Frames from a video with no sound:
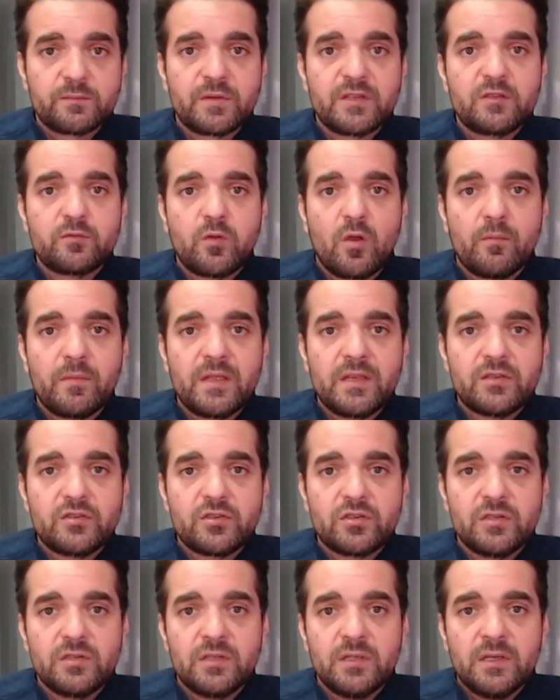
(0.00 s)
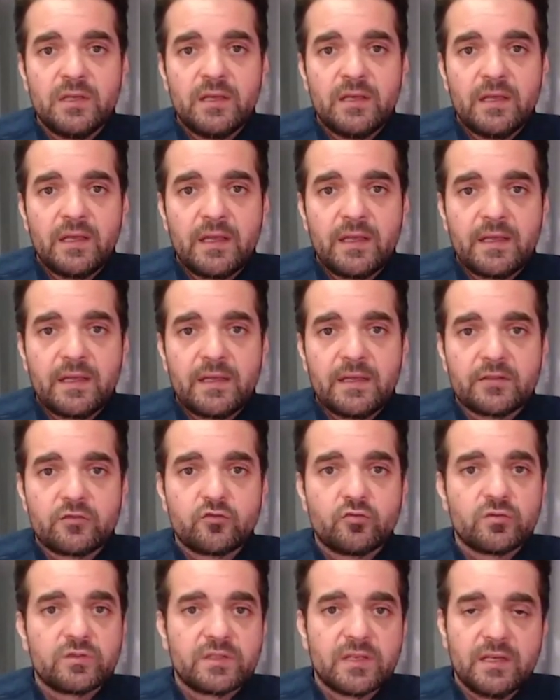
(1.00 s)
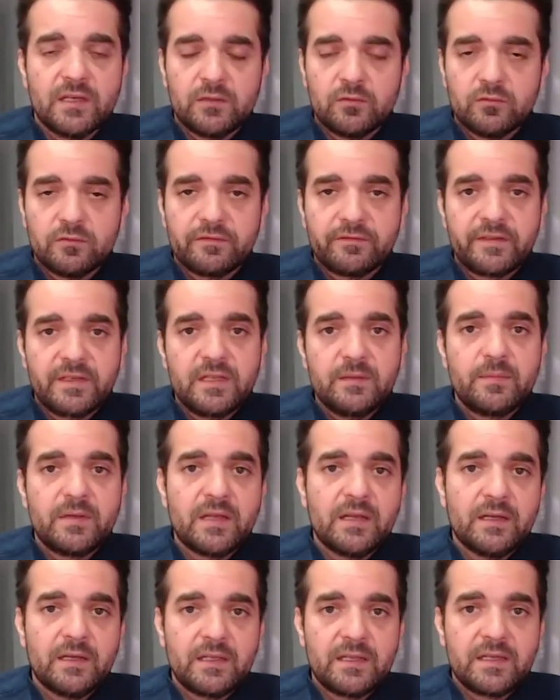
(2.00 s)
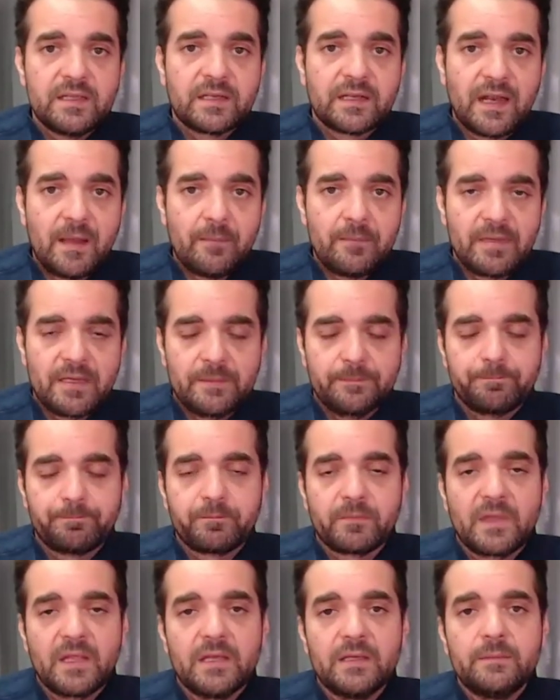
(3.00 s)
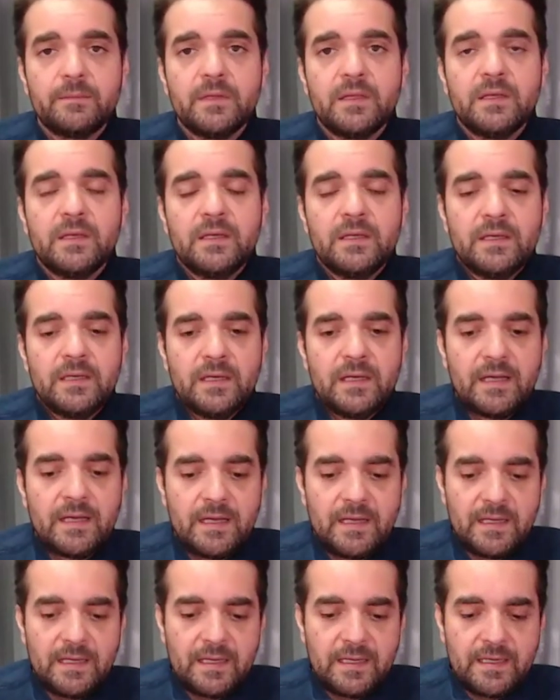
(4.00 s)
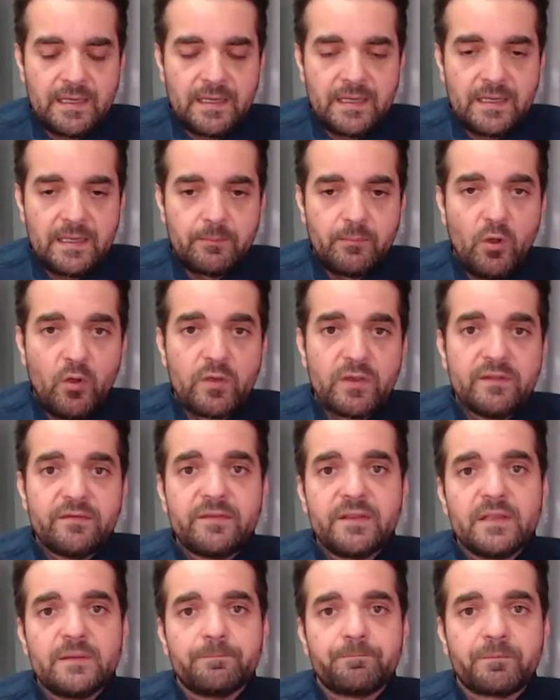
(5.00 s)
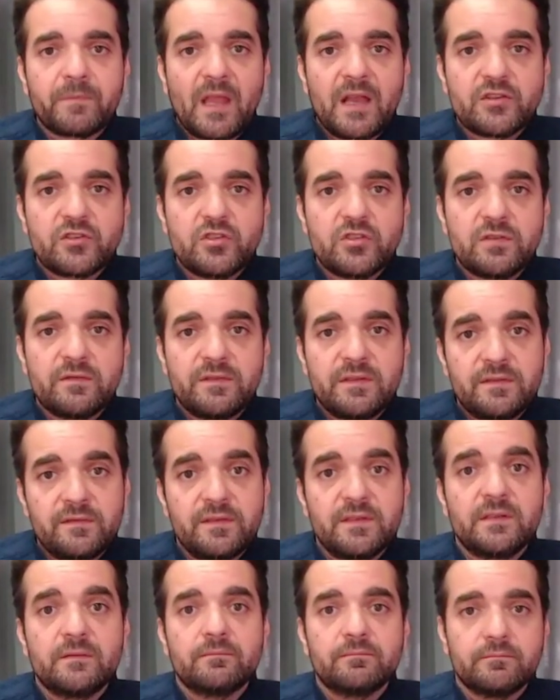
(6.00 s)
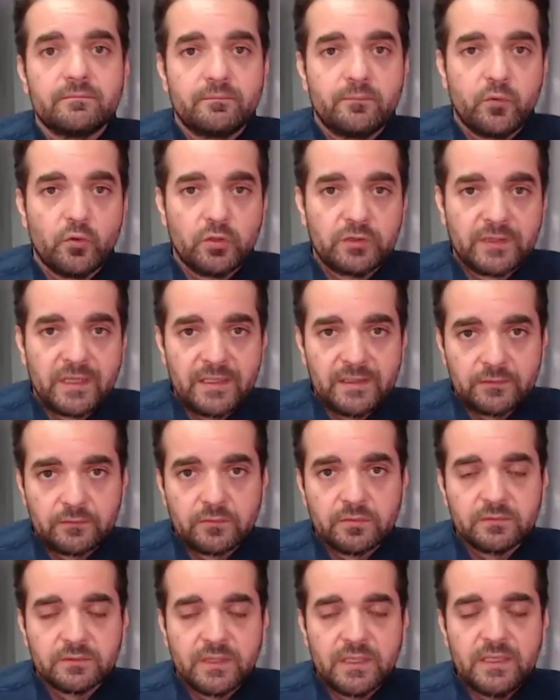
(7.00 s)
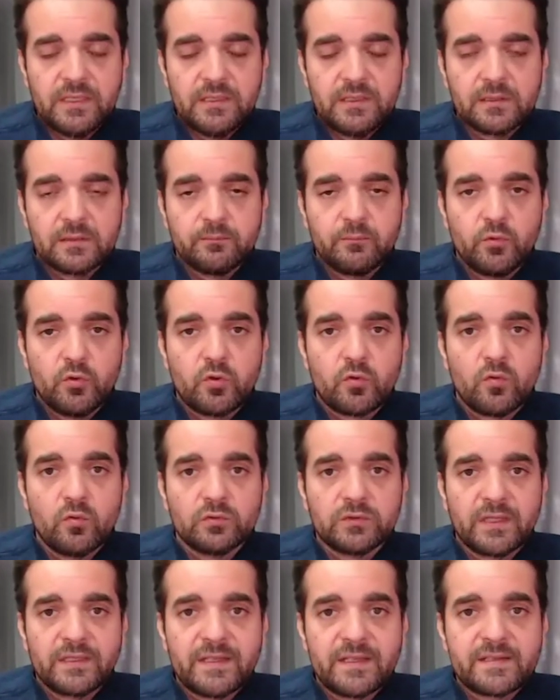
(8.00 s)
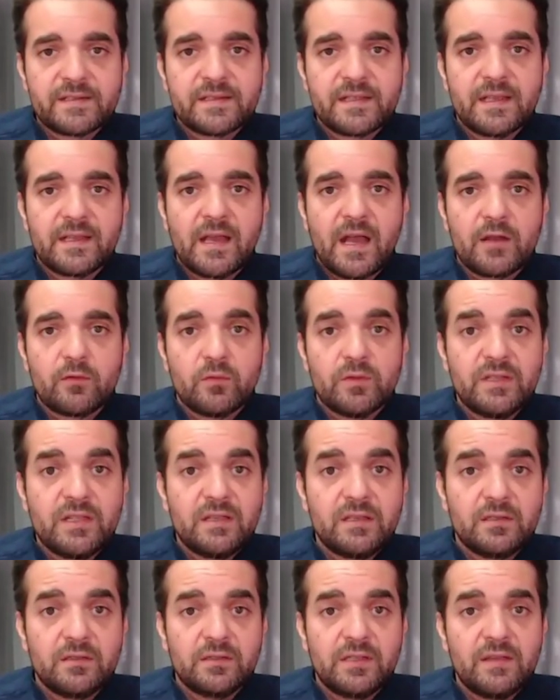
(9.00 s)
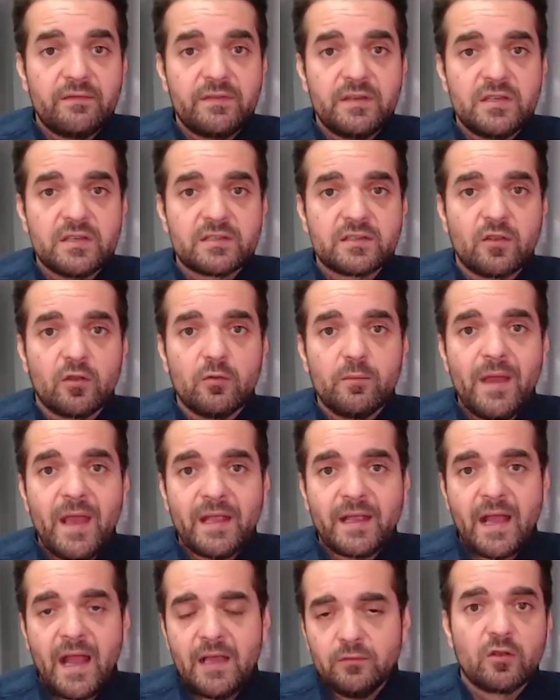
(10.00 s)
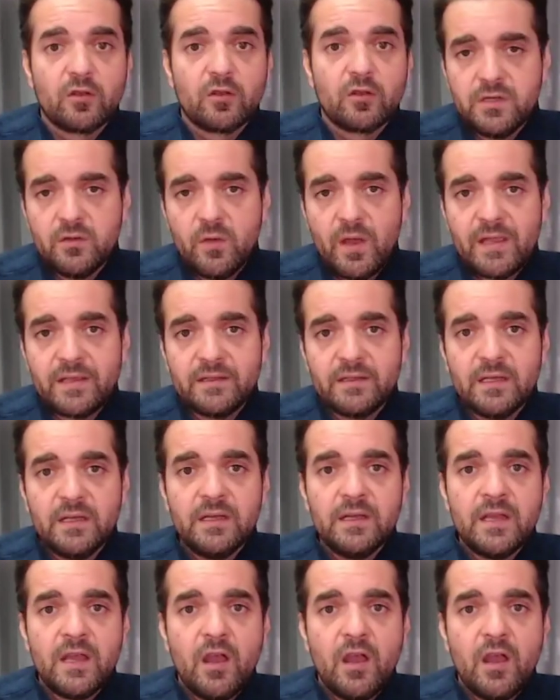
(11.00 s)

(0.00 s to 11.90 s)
principalmente é, Suzano, Fibria e Clabin. Né? Ah, bom, enfim, a gente vive portanto, né, por conta desse cenário. Uma indefinição no mercado, eu ainda